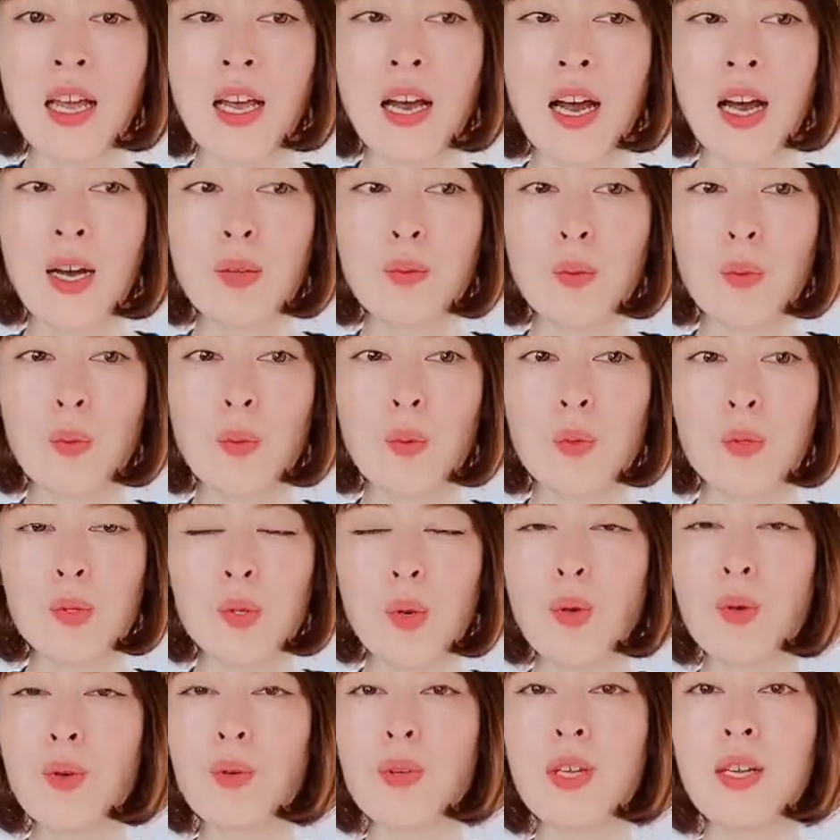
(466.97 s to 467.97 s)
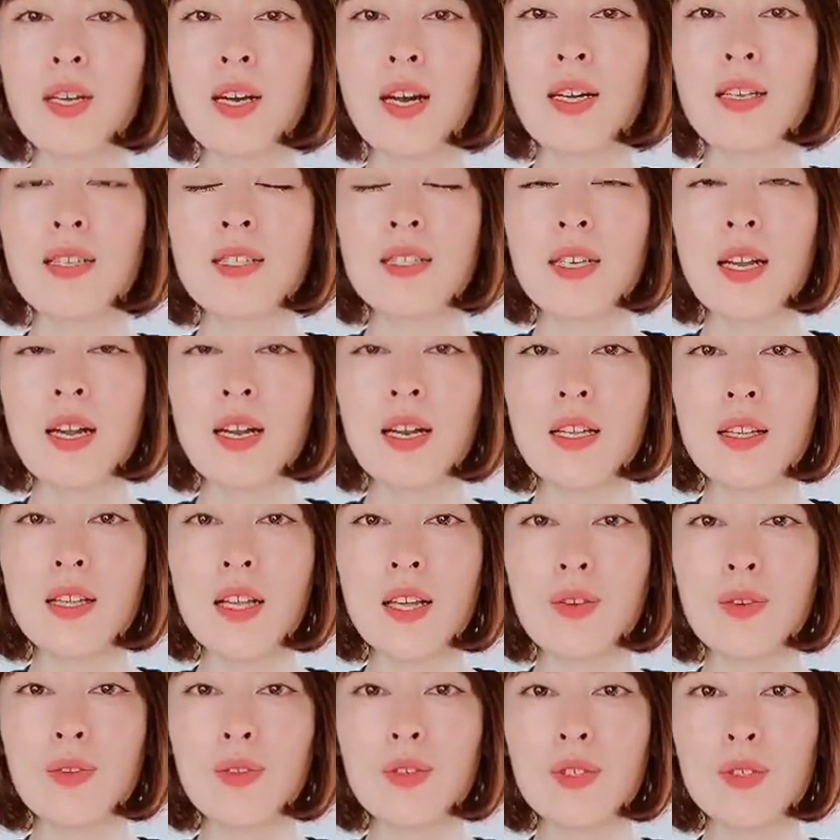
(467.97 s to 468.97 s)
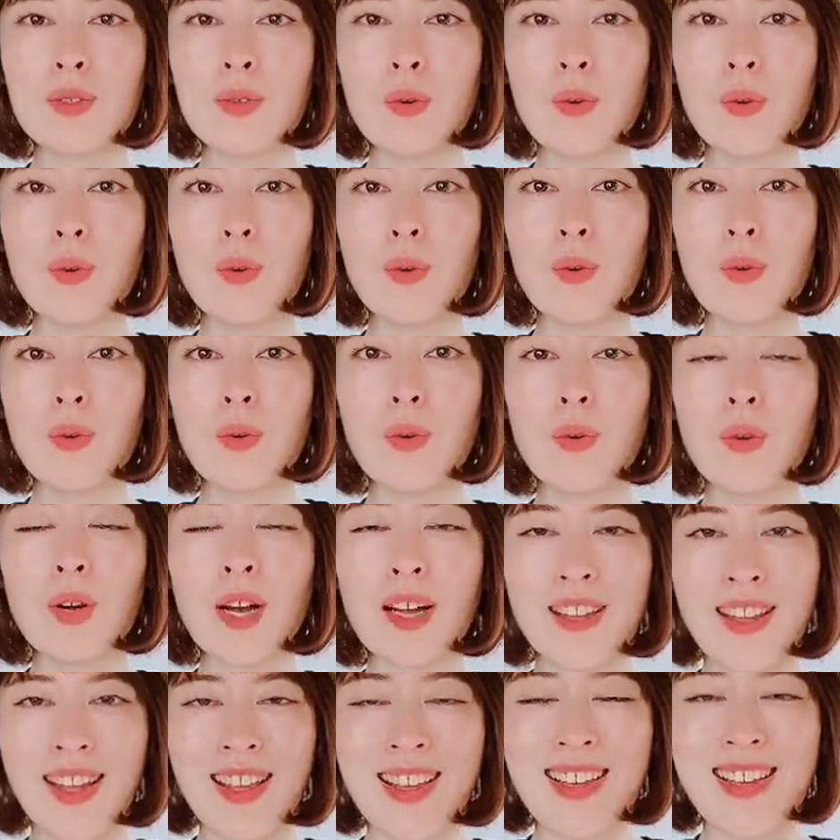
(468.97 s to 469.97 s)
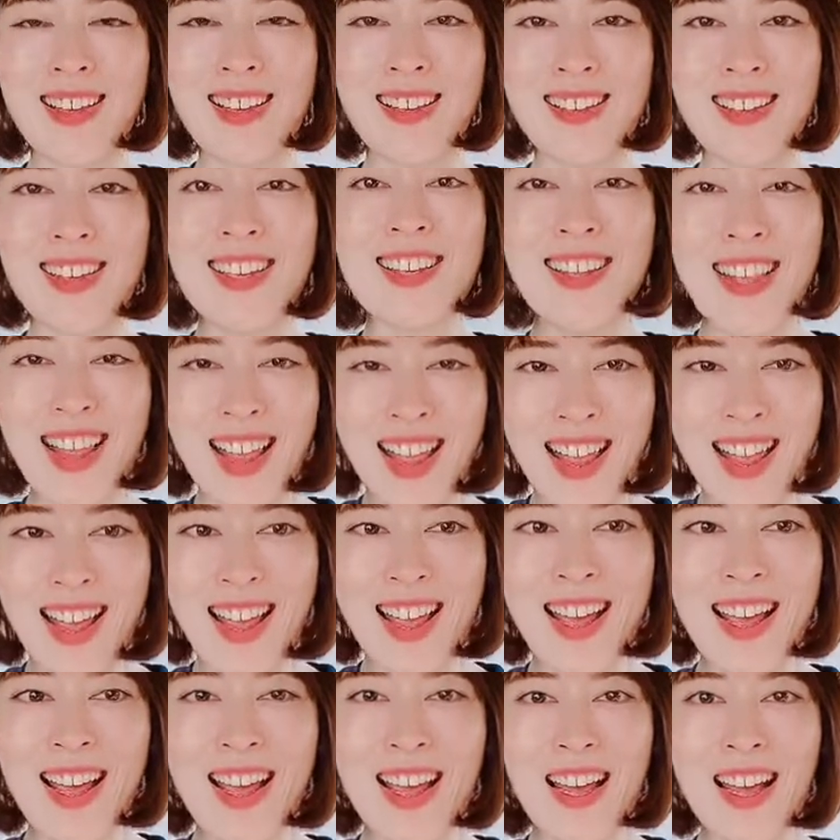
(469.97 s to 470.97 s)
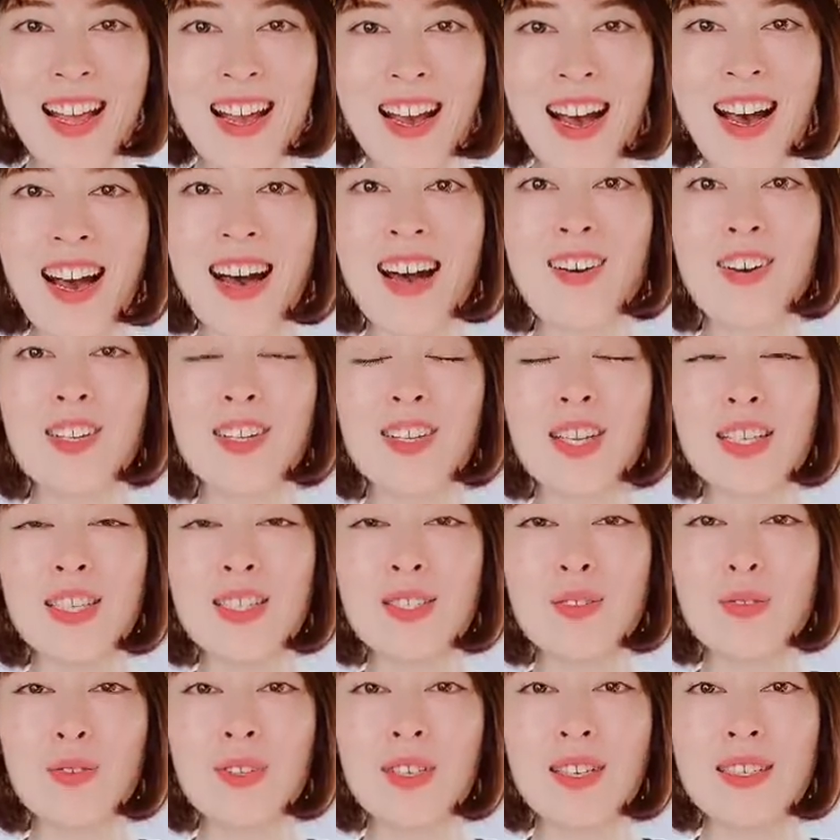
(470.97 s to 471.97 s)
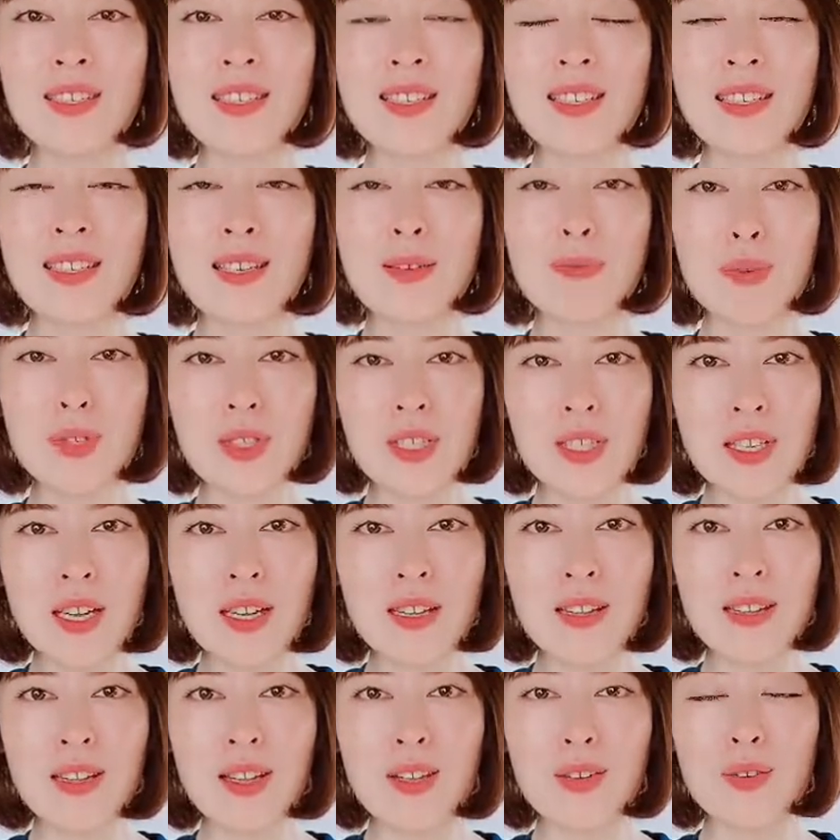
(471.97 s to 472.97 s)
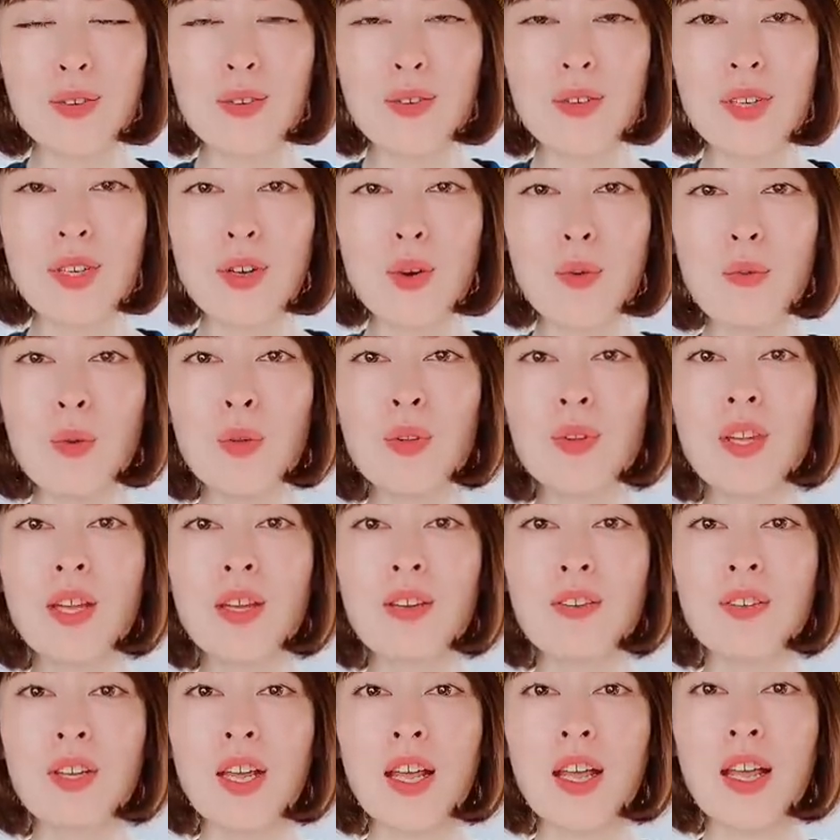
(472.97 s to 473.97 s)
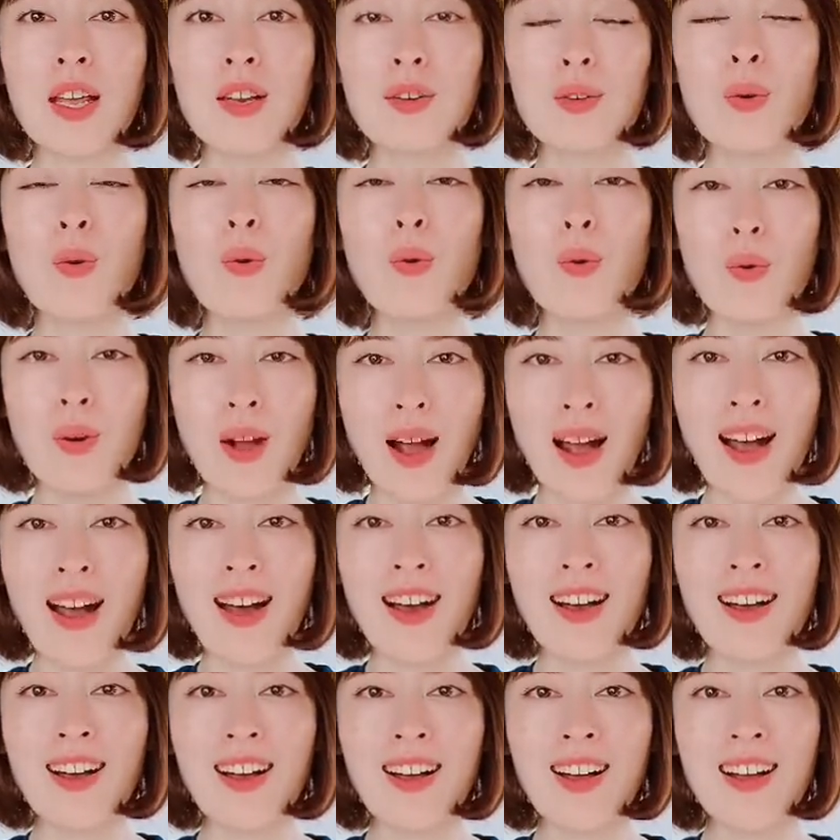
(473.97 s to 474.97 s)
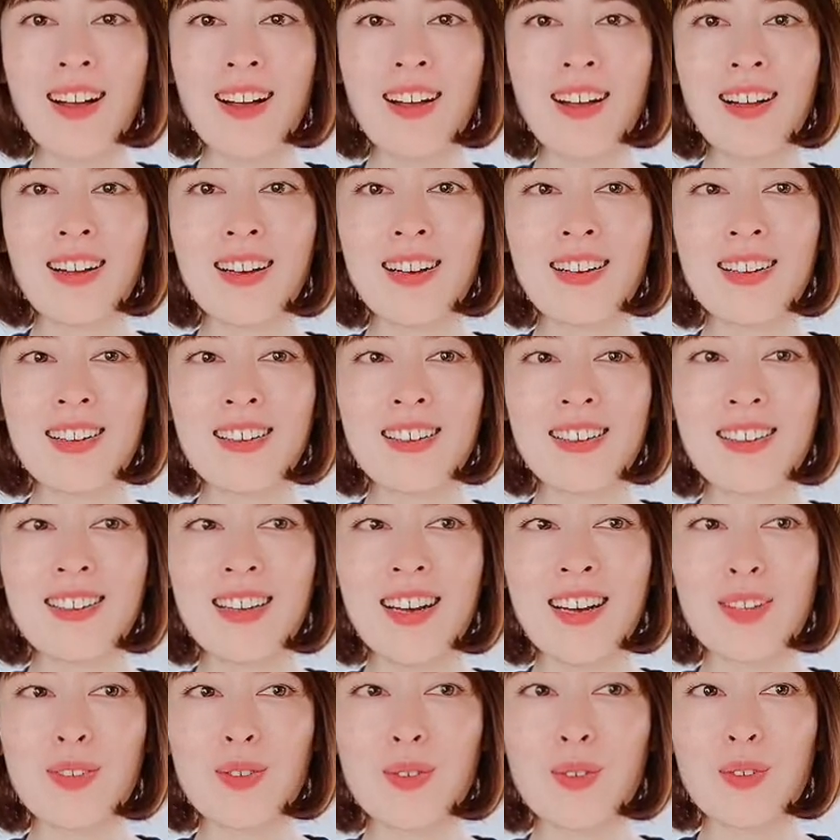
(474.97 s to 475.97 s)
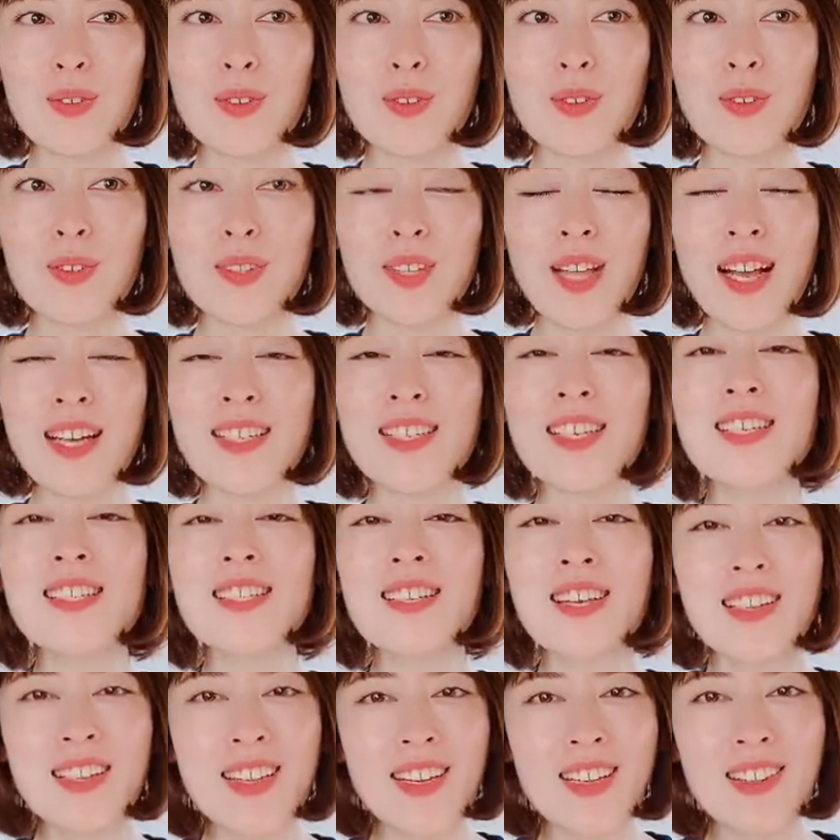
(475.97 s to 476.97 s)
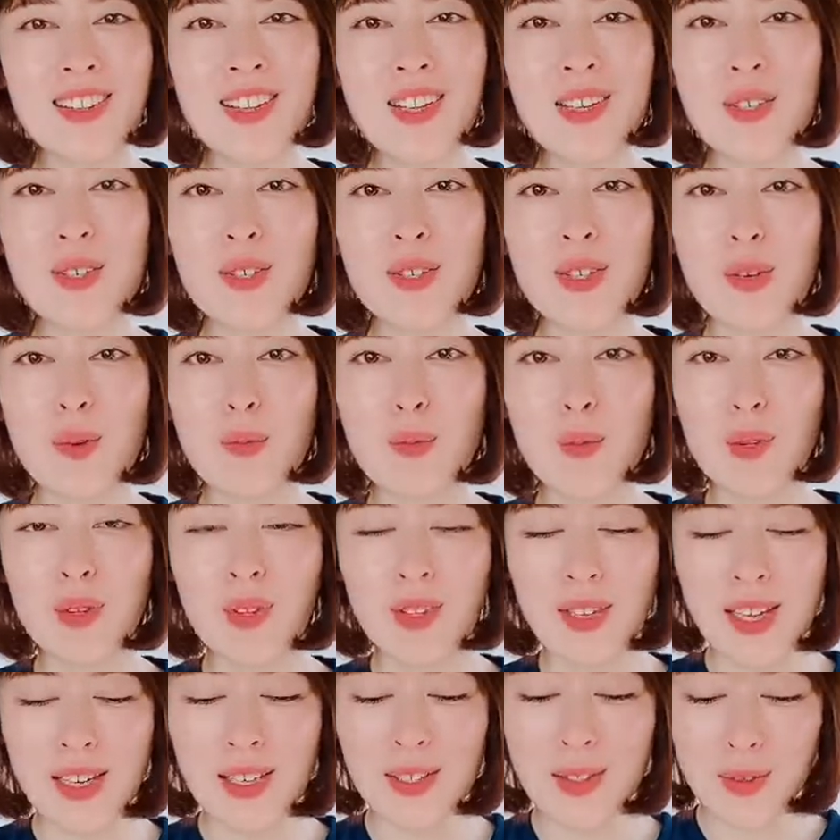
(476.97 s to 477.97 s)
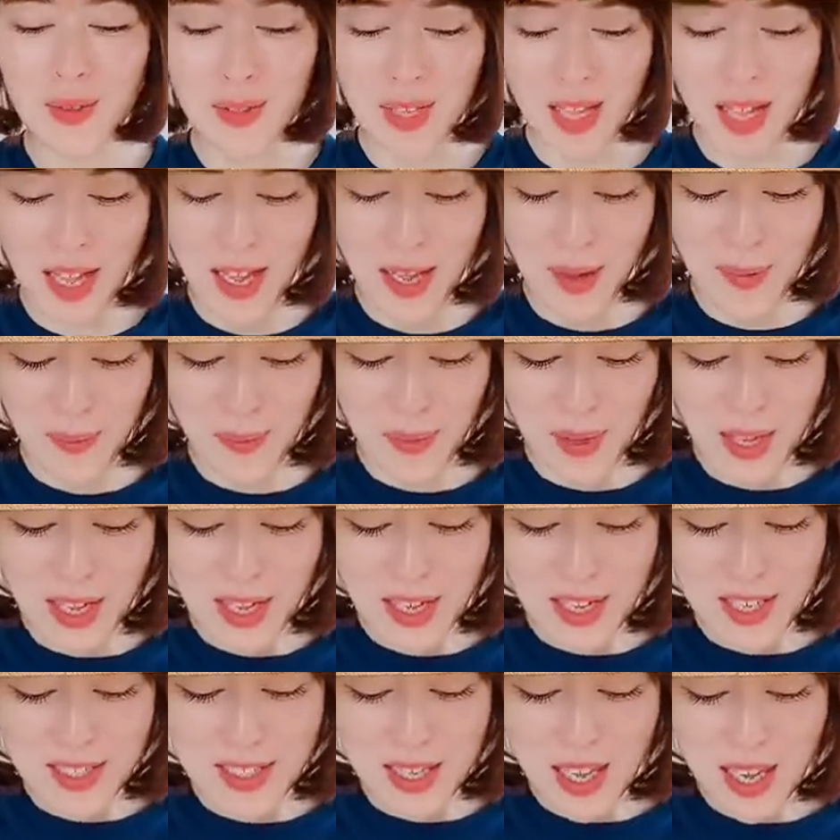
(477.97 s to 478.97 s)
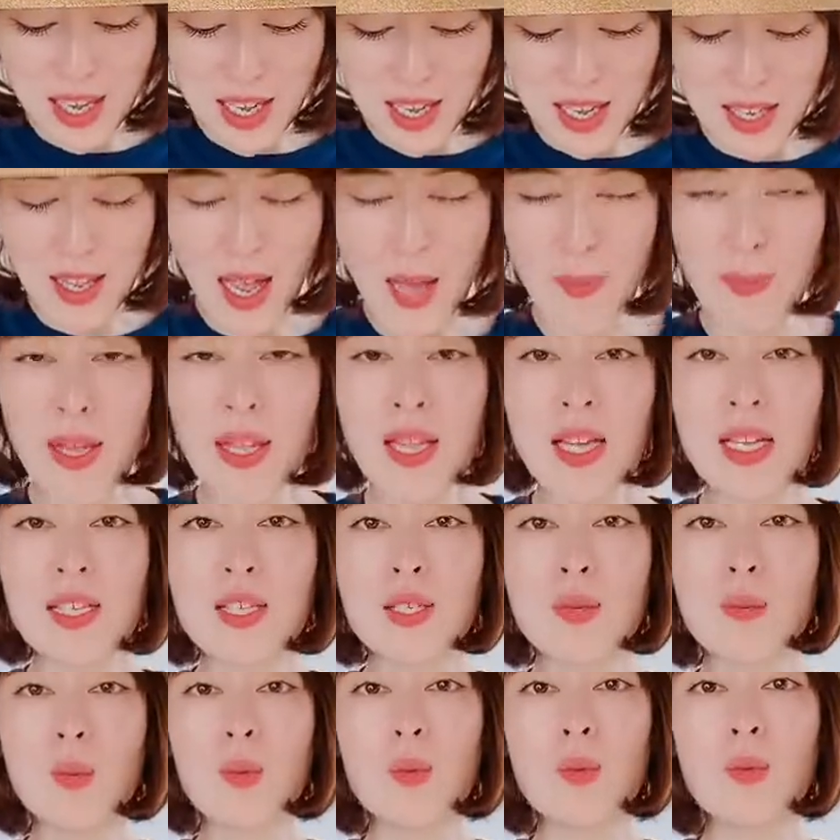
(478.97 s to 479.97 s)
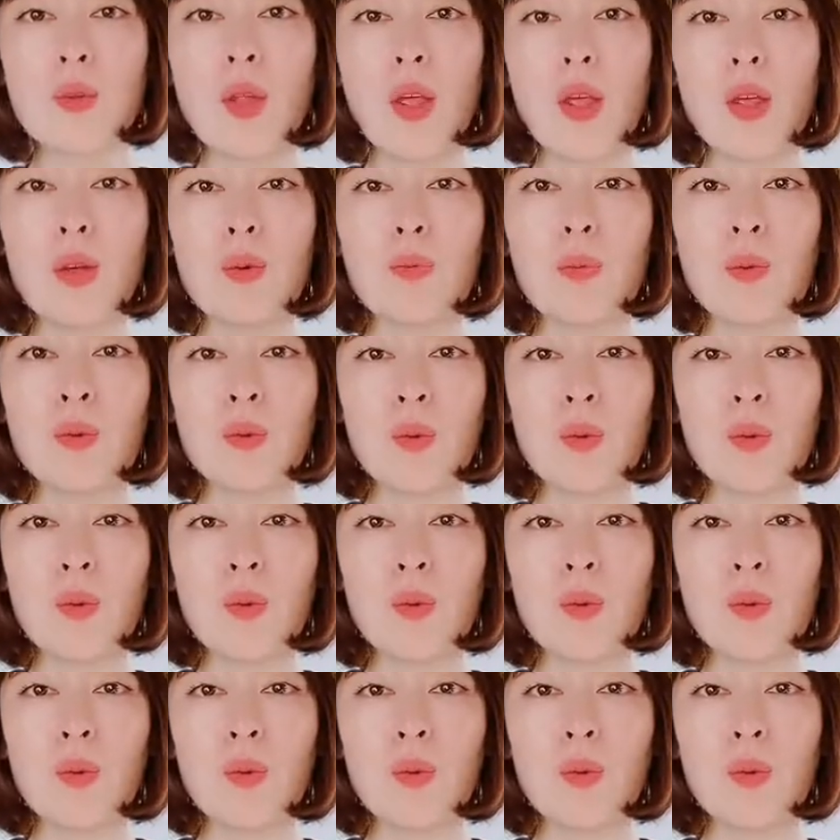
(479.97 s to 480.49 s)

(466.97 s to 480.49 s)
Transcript: あのそういうふうに感じられてる人がねいて、ああ私と同じ気持ちだっていうふうに思ってくれる方があの大切かなっていうふうに思っているので、是非ダメな自分っていうも